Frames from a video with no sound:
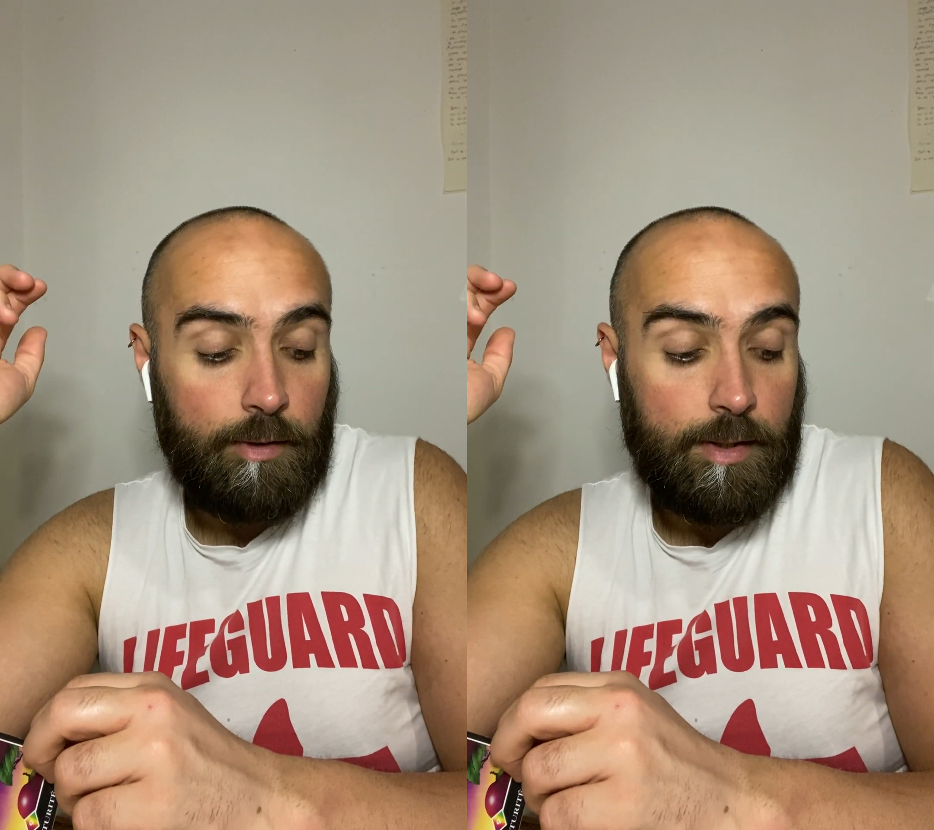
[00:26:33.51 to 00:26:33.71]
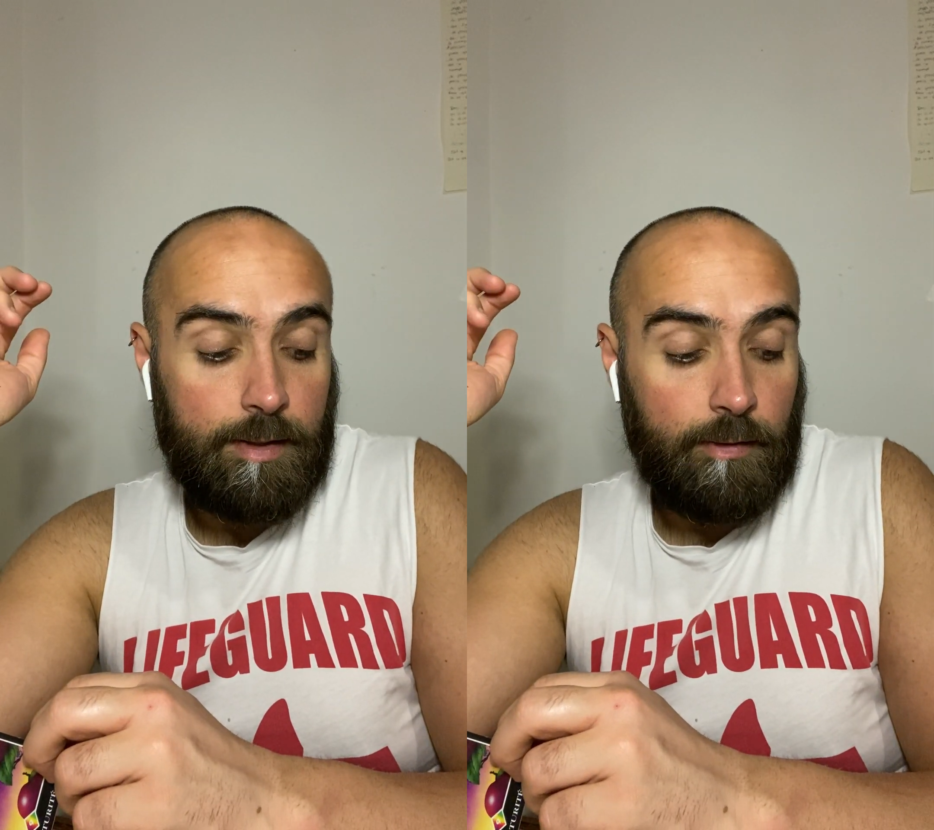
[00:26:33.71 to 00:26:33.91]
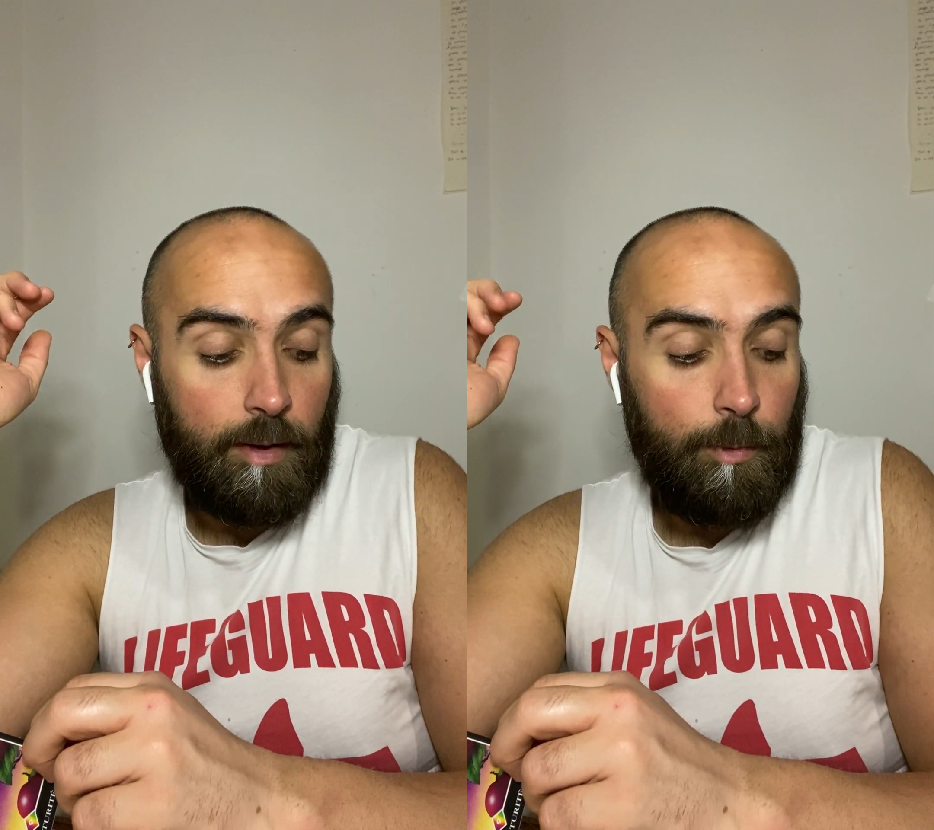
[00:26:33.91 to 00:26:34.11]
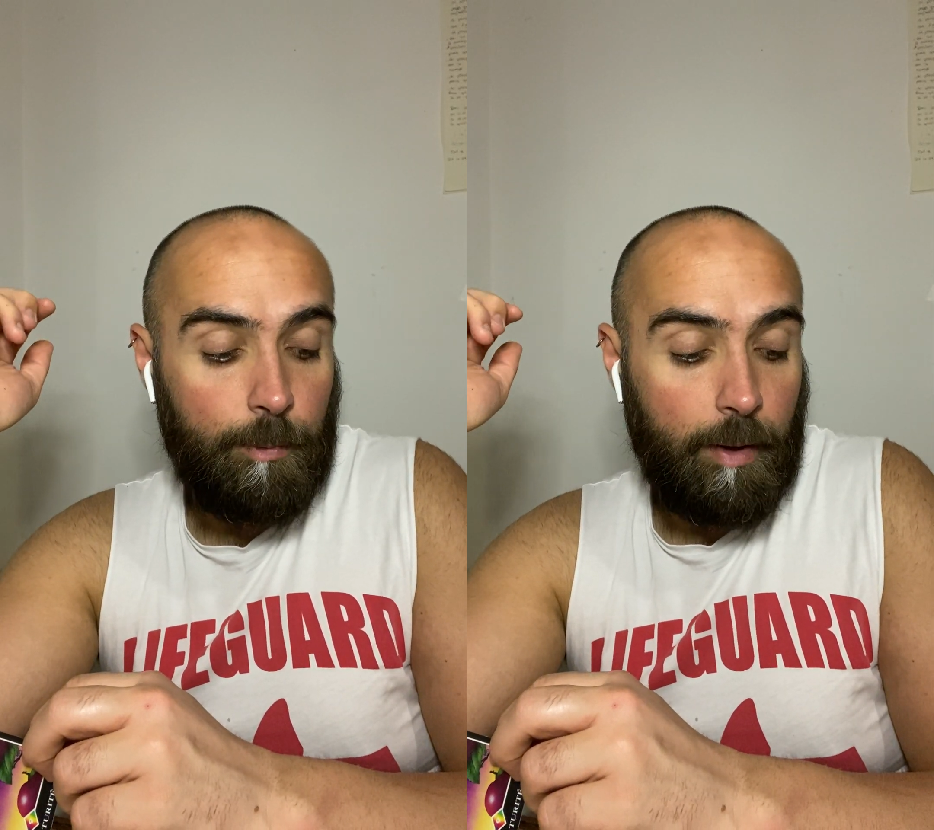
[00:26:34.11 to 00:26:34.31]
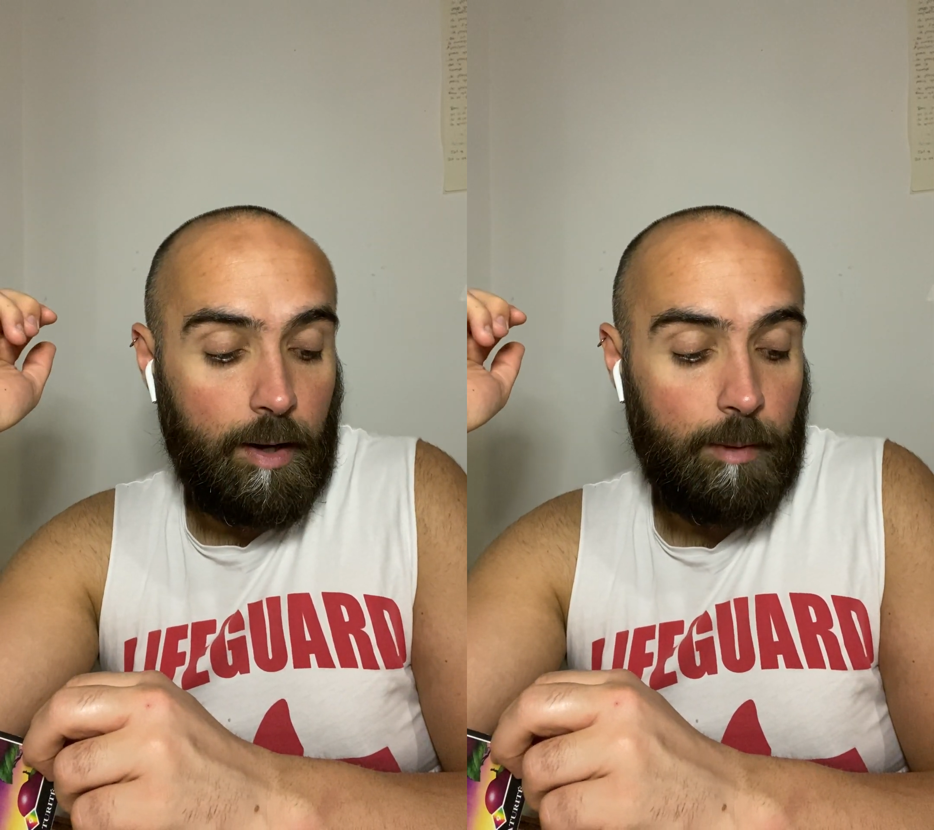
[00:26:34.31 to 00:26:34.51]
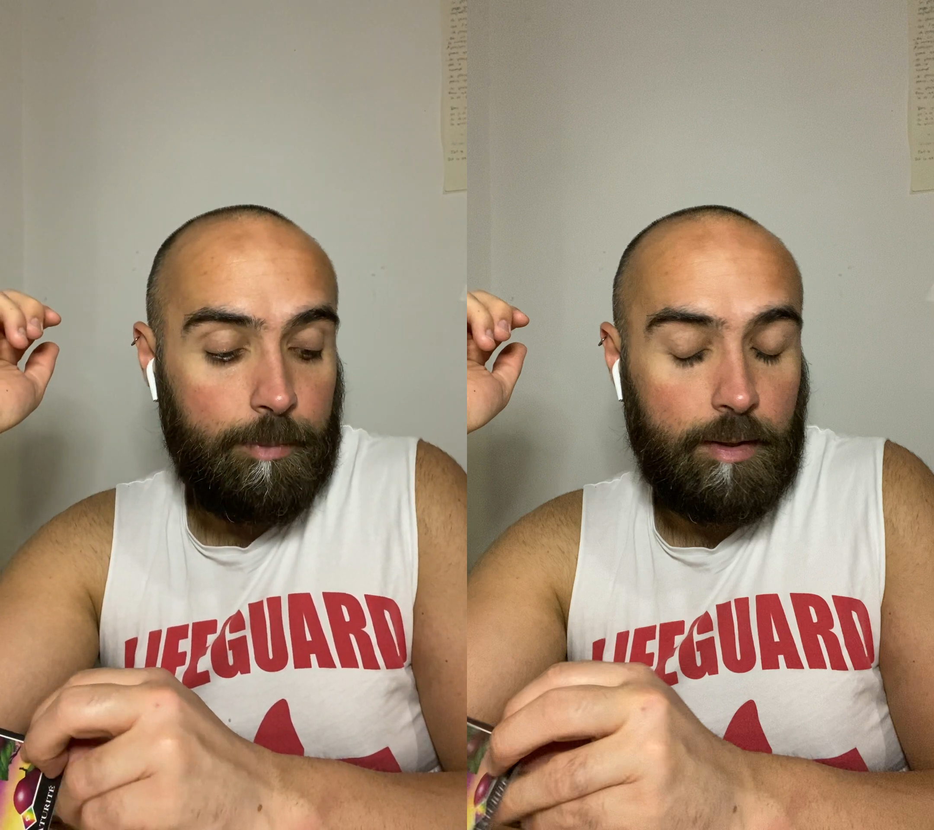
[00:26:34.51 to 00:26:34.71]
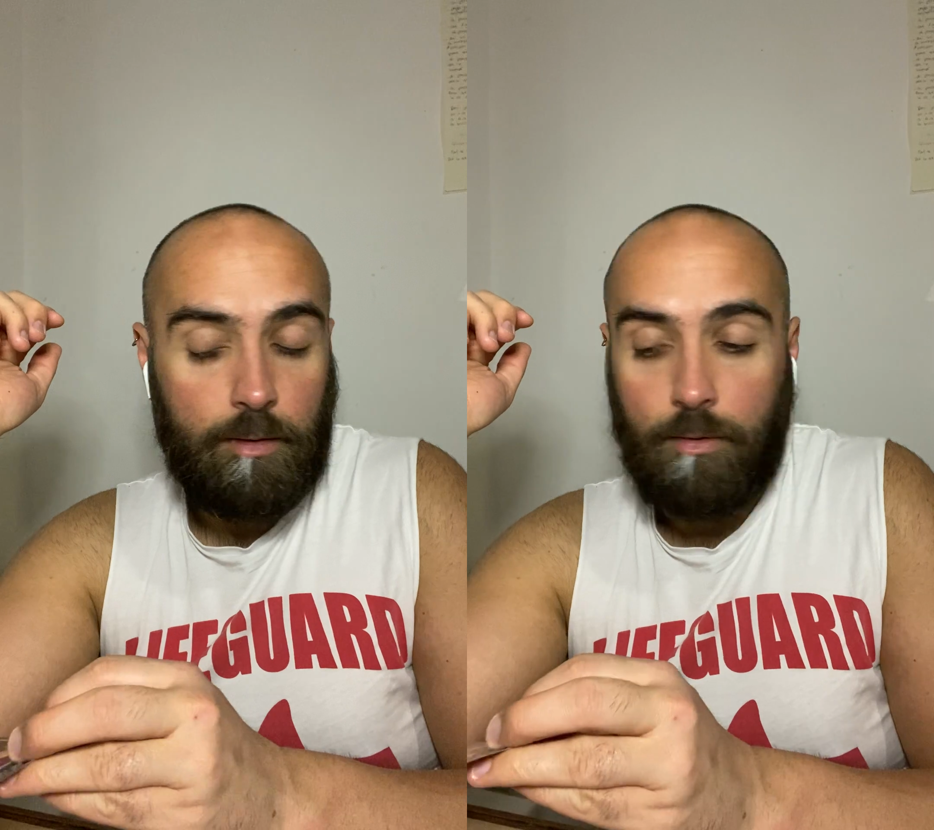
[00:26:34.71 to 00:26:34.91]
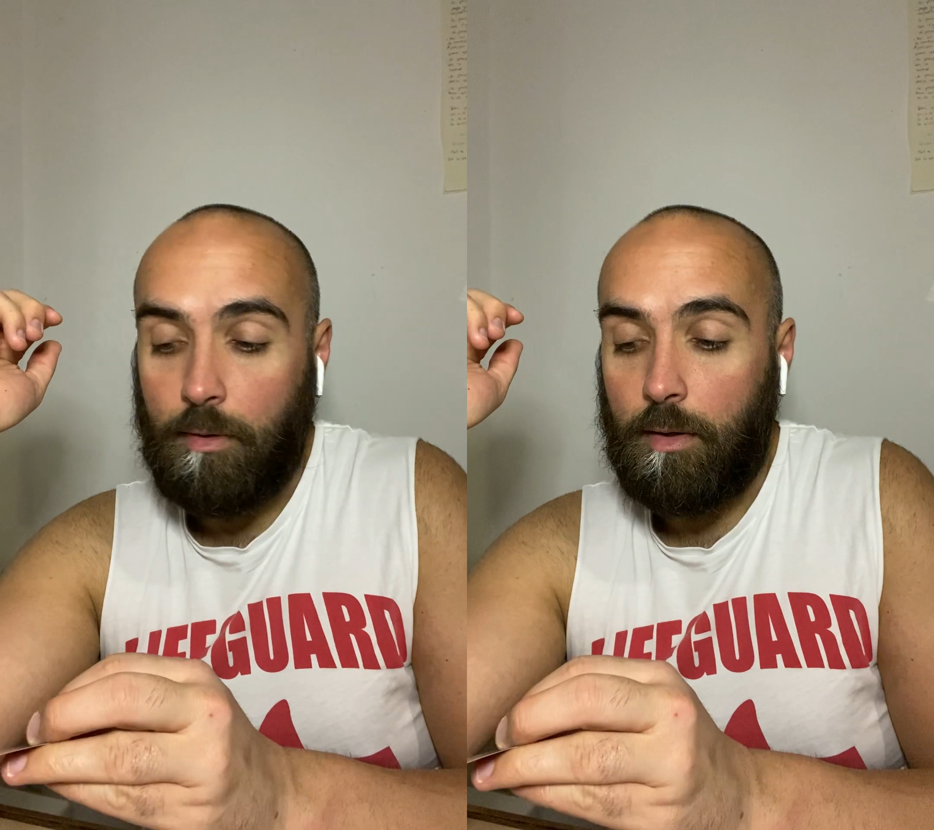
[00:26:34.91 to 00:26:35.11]
c'est vraiment pas rapide
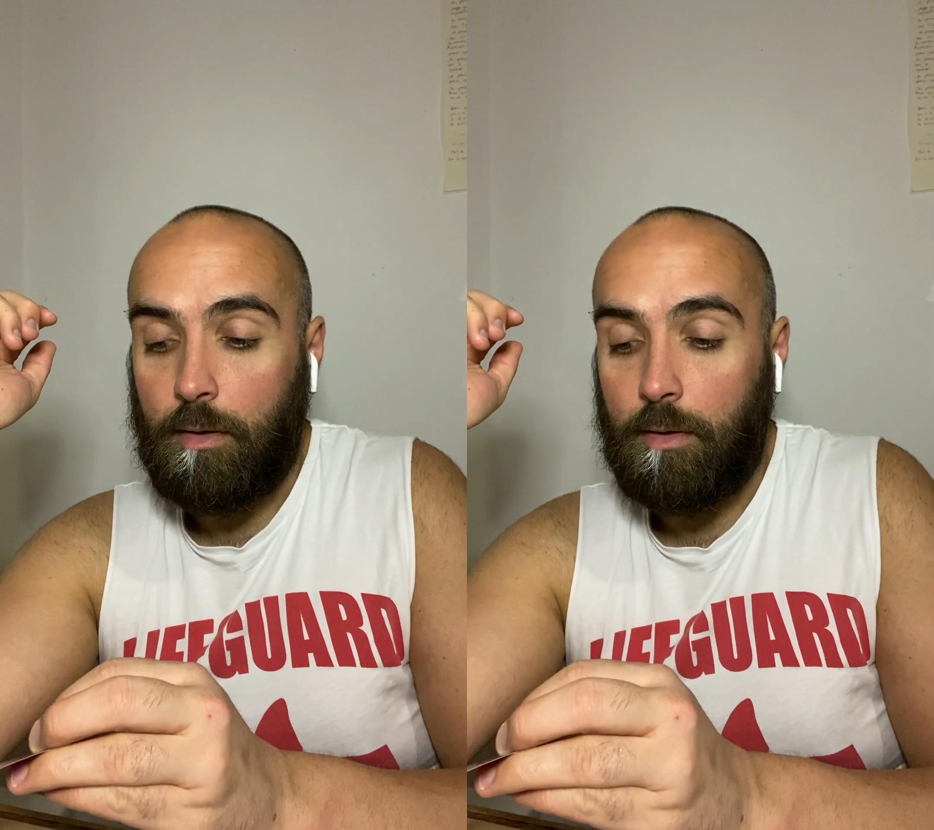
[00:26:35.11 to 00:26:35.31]
quoi,